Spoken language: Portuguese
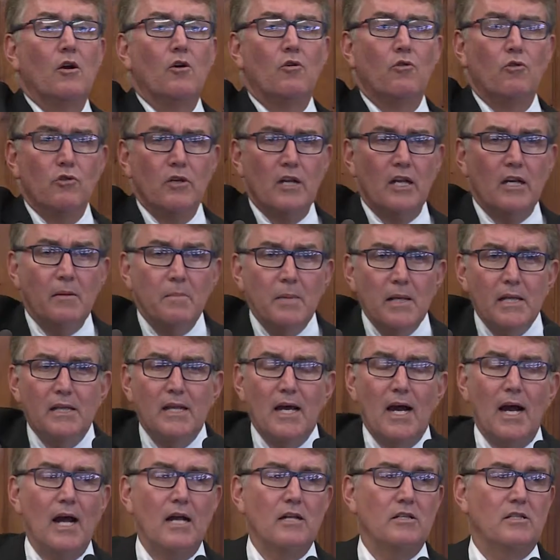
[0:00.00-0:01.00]

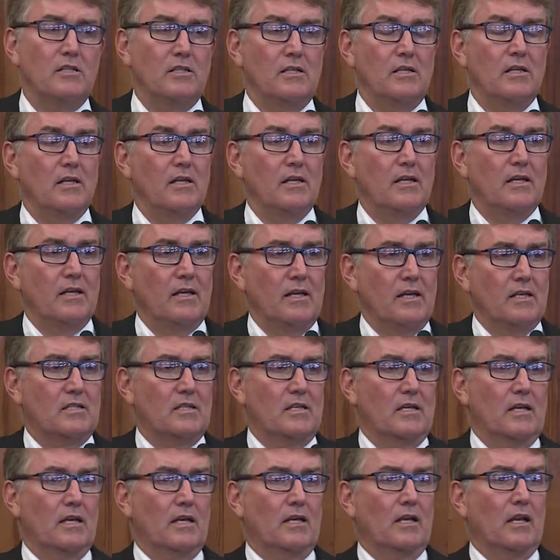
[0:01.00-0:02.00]
unanimidade
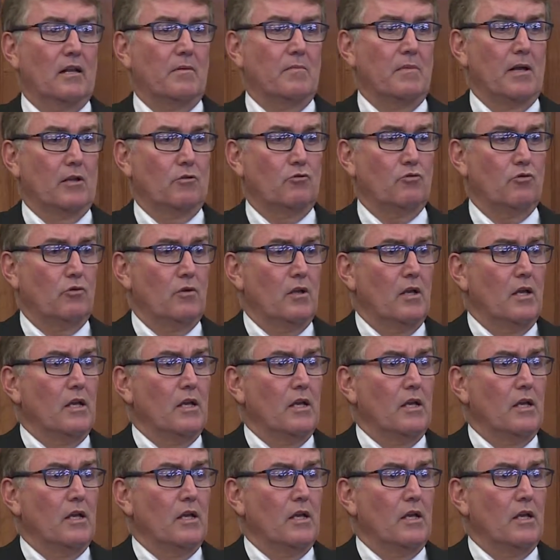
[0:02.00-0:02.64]
esse requerimento.